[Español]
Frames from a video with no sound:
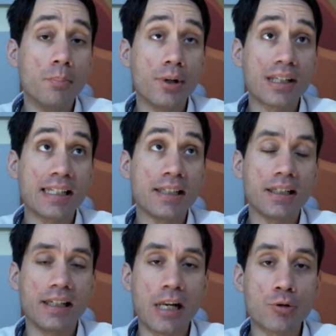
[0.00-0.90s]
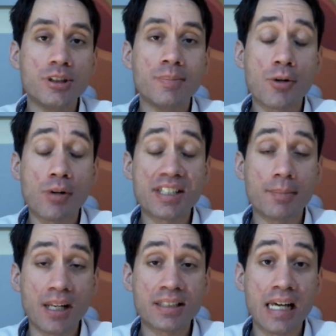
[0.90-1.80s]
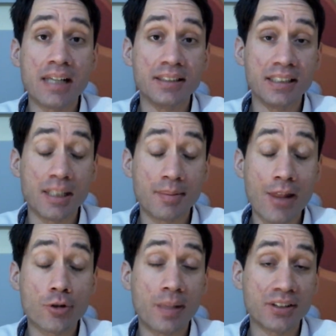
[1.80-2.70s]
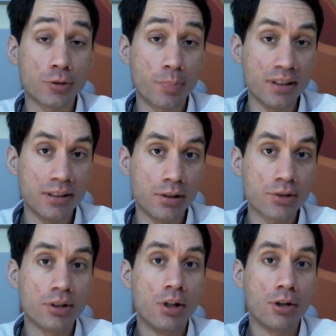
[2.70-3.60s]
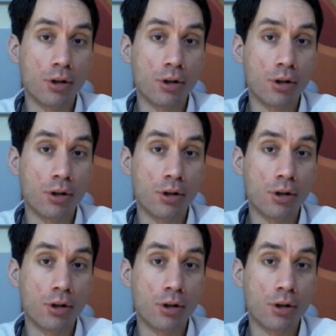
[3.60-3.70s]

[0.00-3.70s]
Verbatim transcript: porque en las últimas ruedas de prensa de determinados partidos políticos,